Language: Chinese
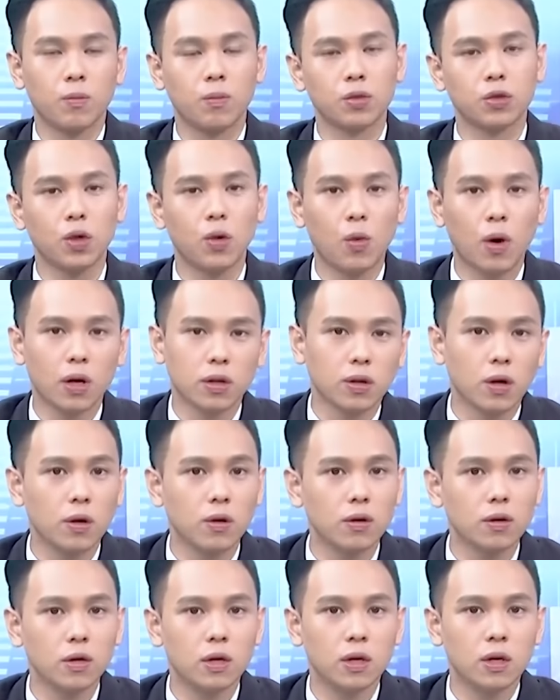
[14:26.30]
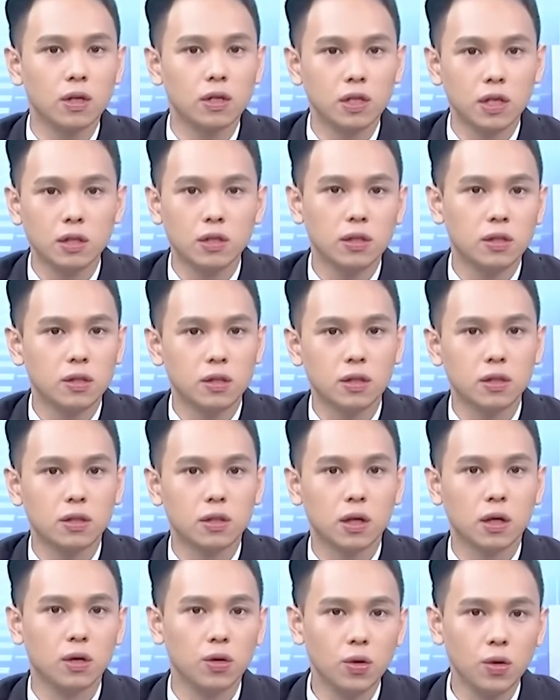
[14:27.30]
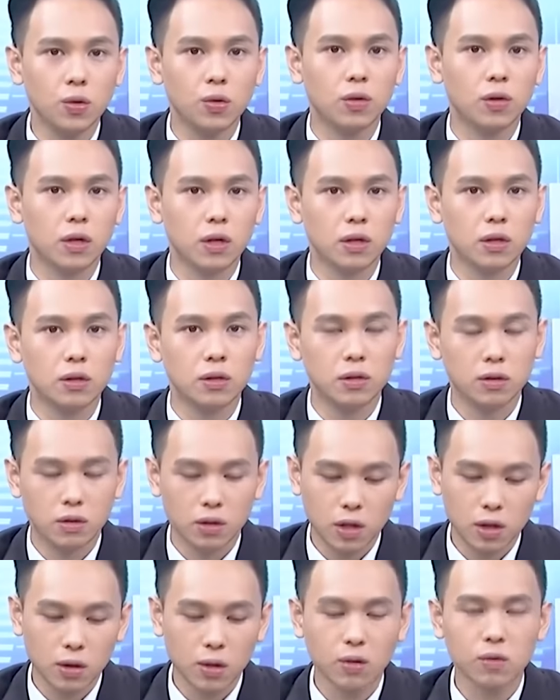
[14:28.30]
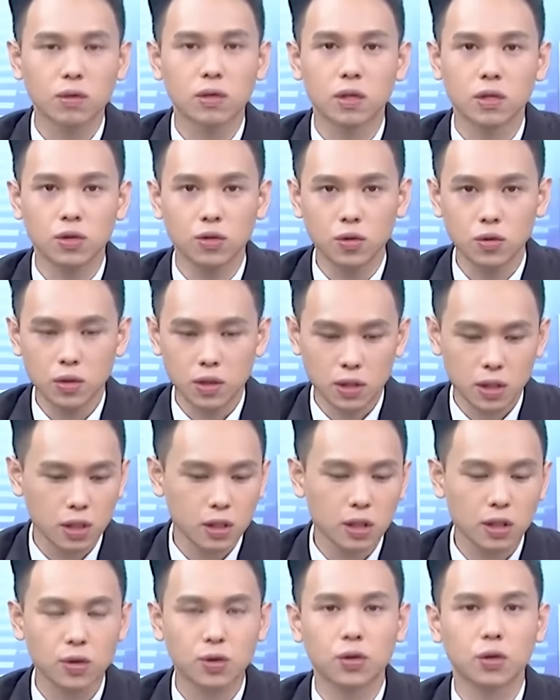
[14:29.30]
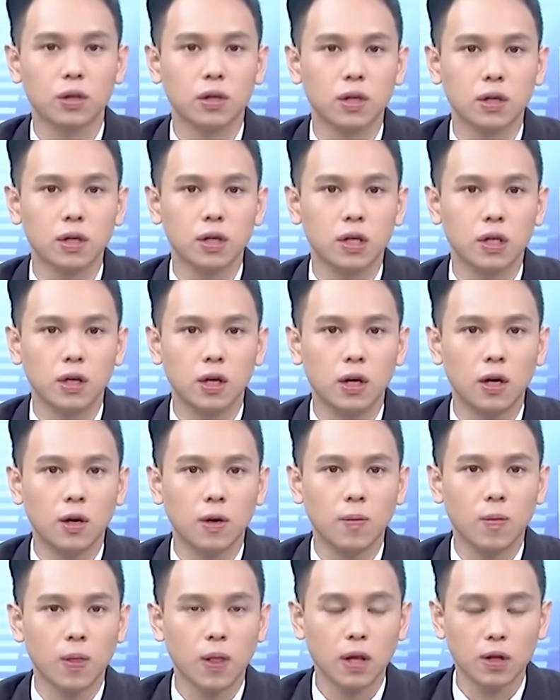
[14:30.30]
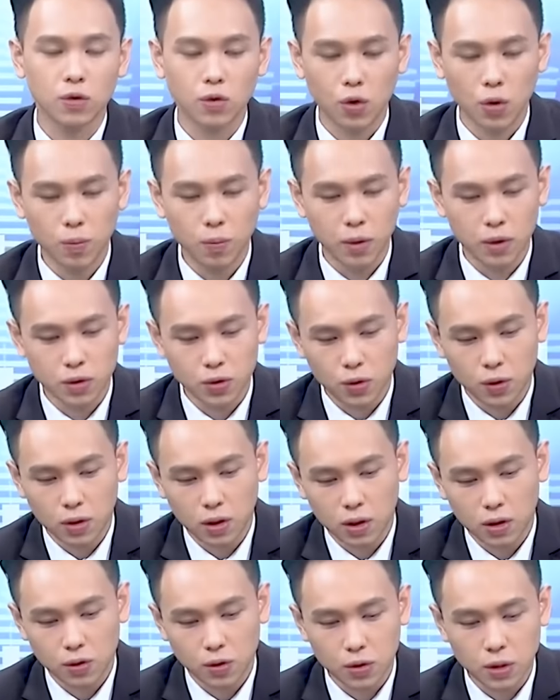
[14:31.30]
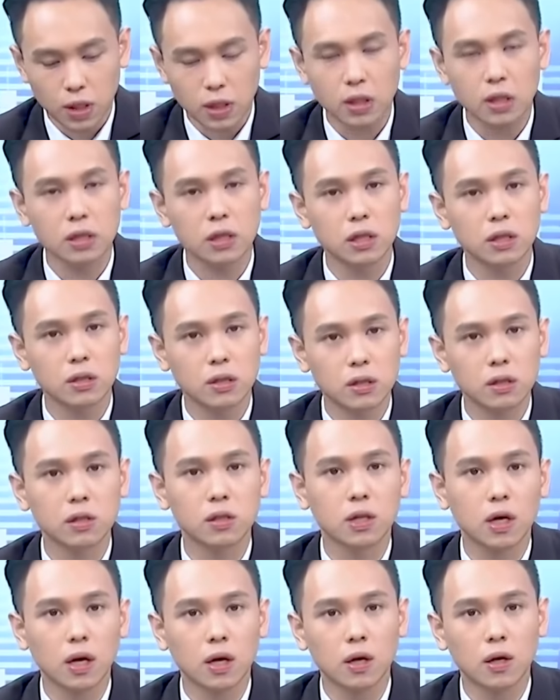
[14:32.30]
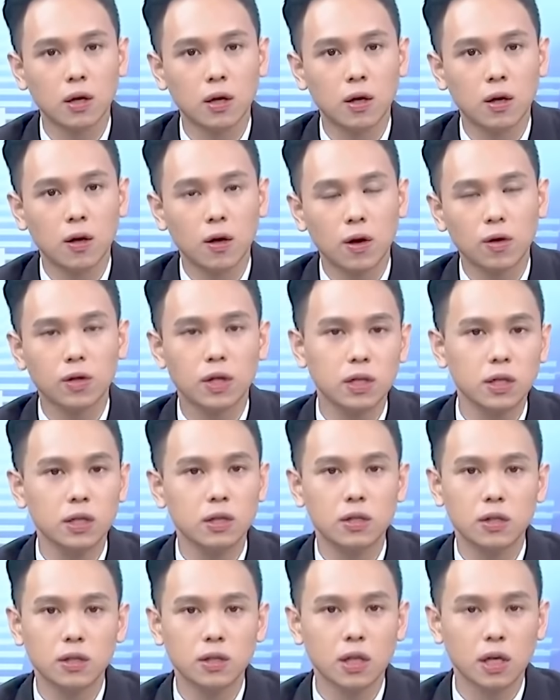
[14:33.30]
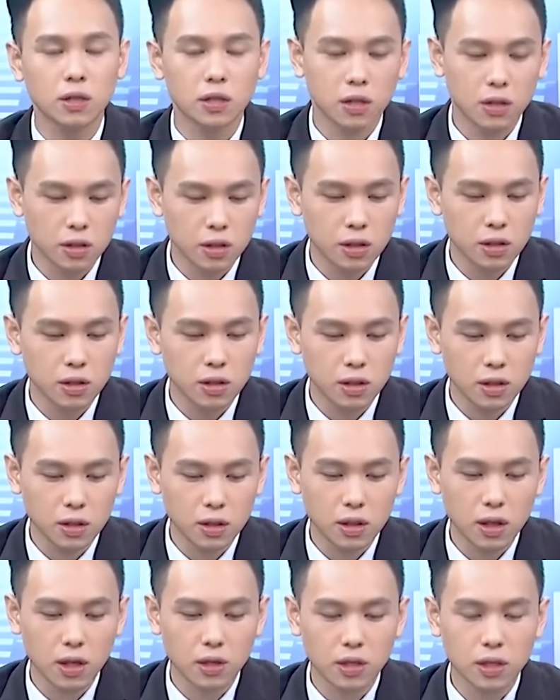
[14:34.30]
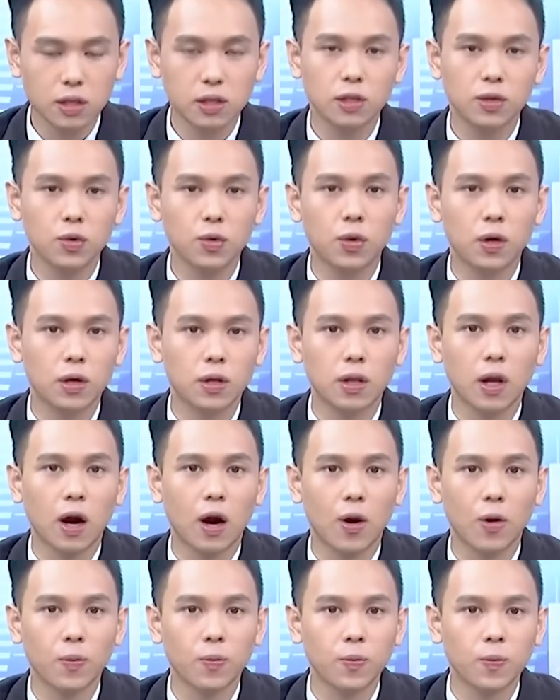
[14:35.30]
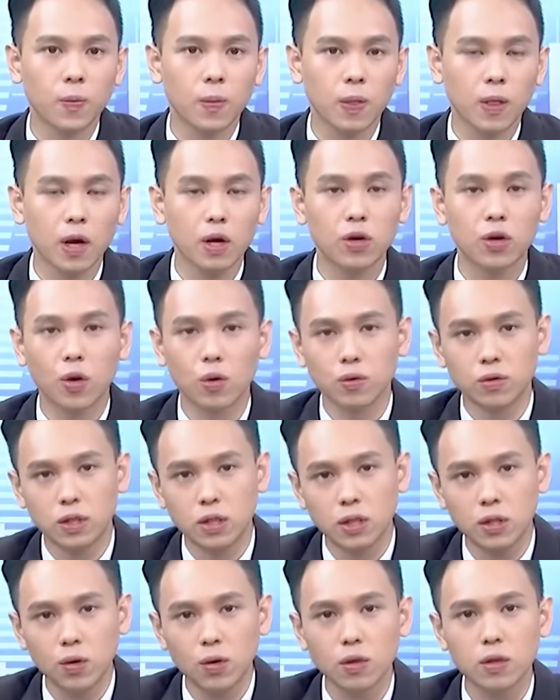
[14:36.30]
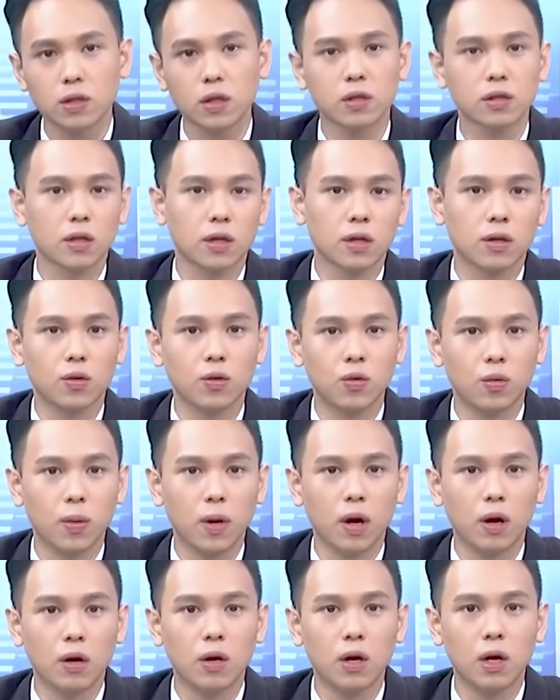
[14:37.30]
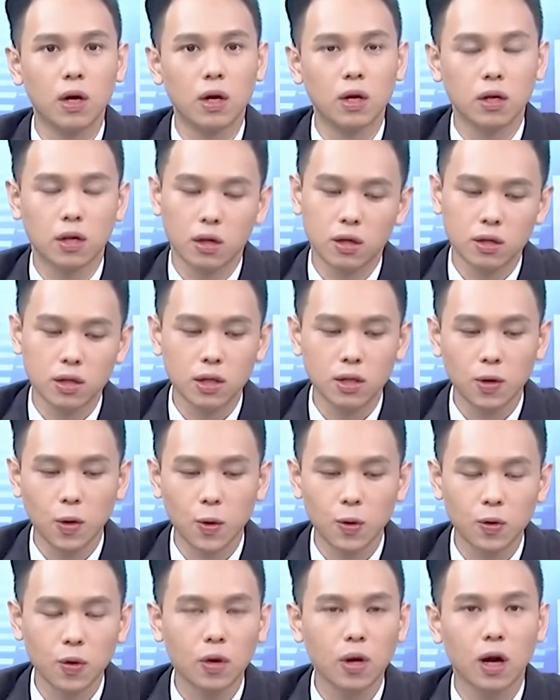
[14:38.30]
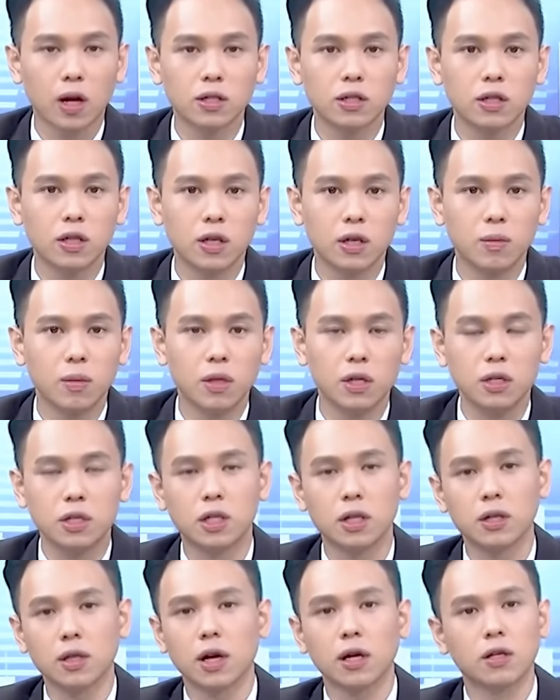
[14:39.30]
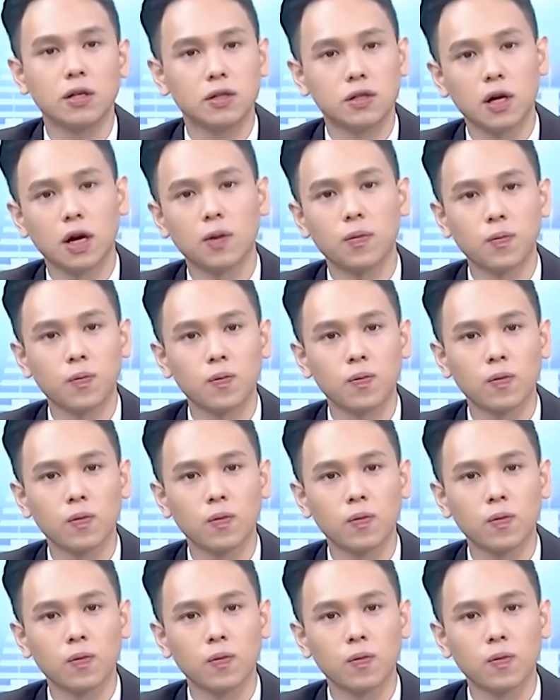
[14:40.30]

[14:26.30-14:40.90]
不就网通、先进制成、绿能、电动车，就这些在选而已。那原本说可能说在年限之上哦，年限之上整个市市场信心度很好，那有机会上涨的股票可能在同一段行情里面一千档以上。